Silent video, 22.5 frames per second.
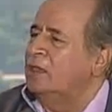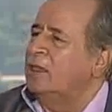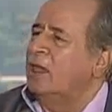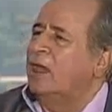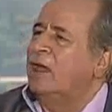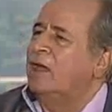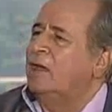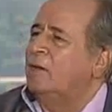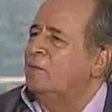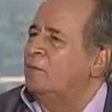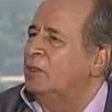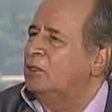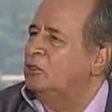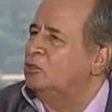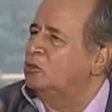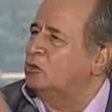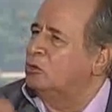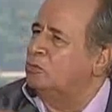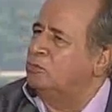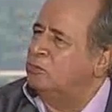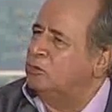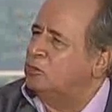يا من
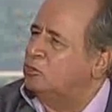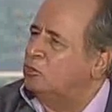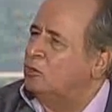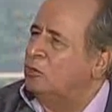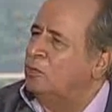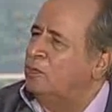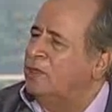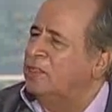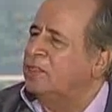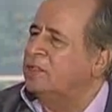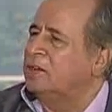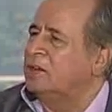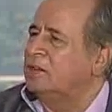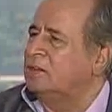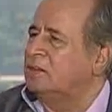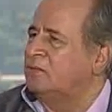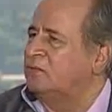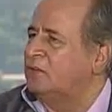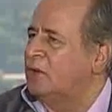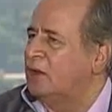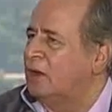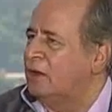تنبت
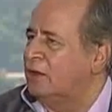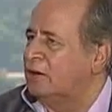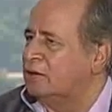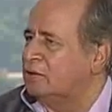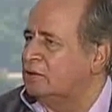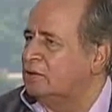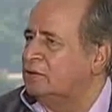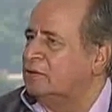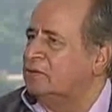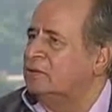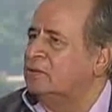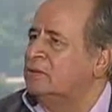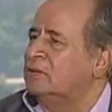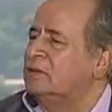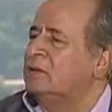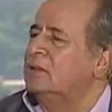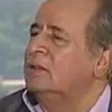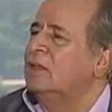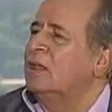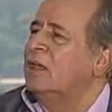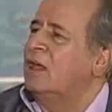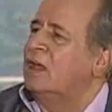البذرة في الأرض
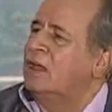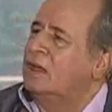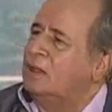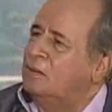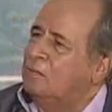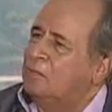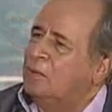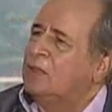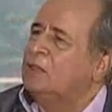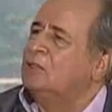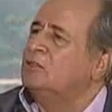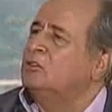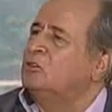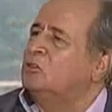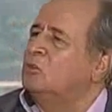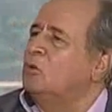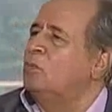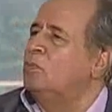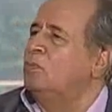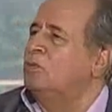يا من